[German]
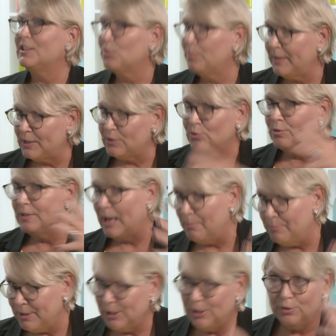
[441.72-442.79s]
also
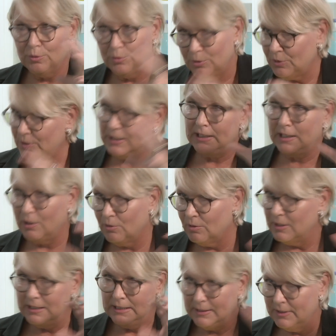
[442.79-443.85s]
Personabildung und
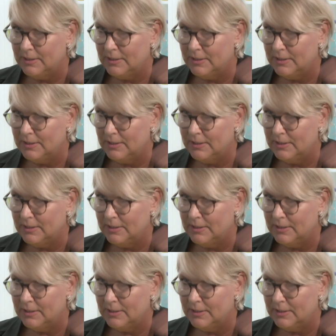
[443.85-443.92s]
genau, genau.